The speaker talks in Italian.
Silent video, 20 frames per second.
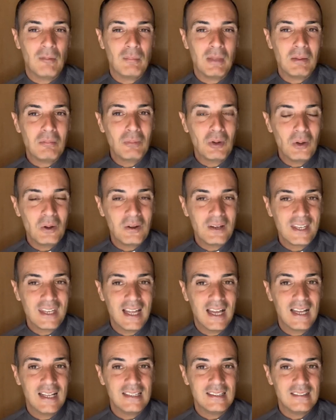
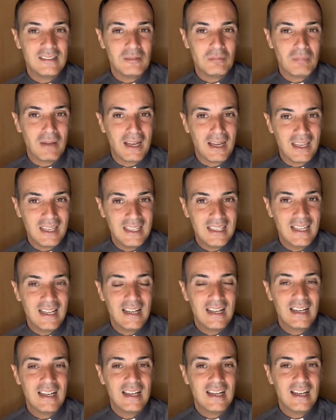memoria di
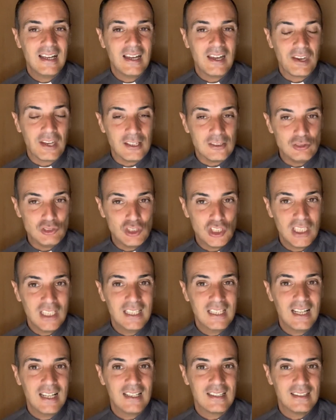Maria,
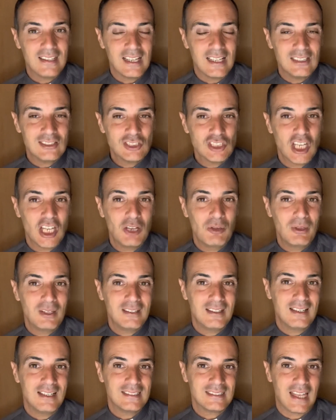regina del cielo e
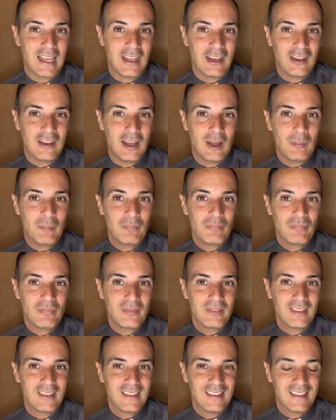della terra.
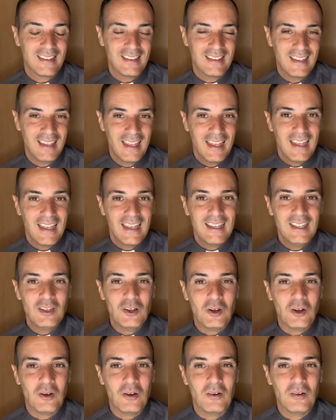
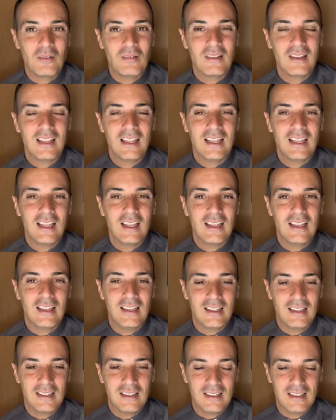Io
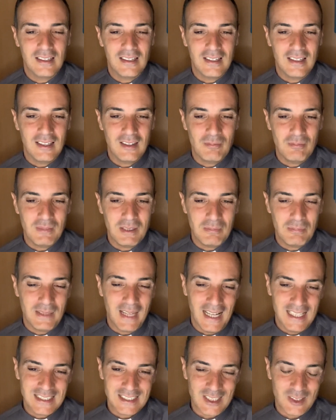eh, mi
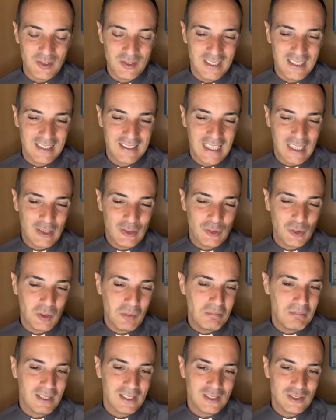piace ogni tanto
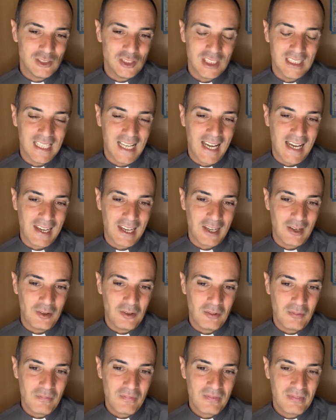immaginare,
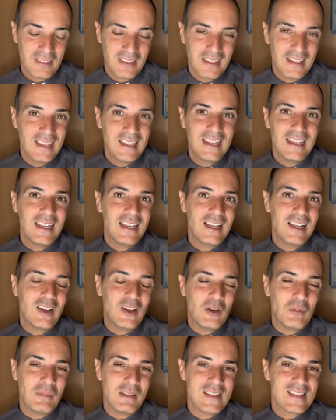no?
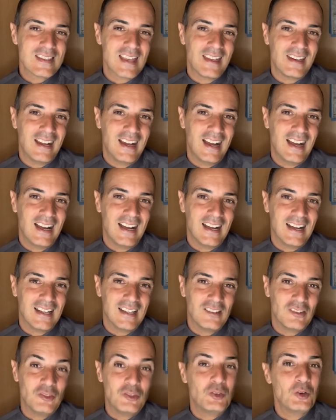Come sarà
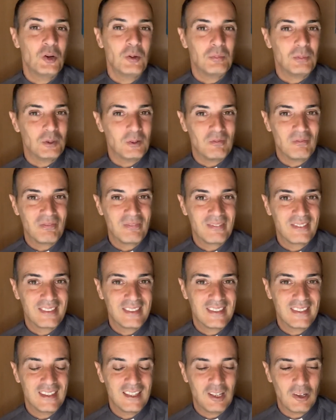dopo,
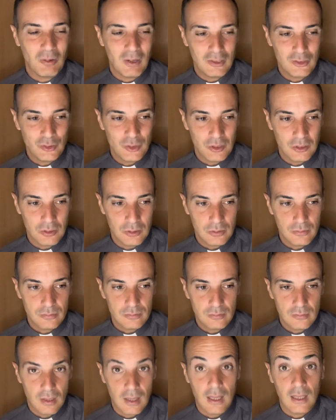quando ho
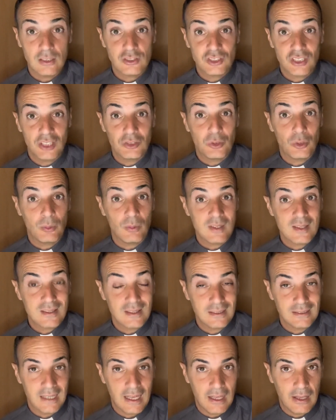lasciato
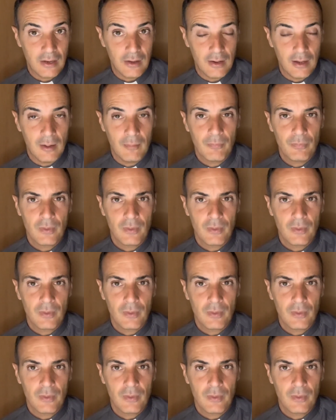questa terra,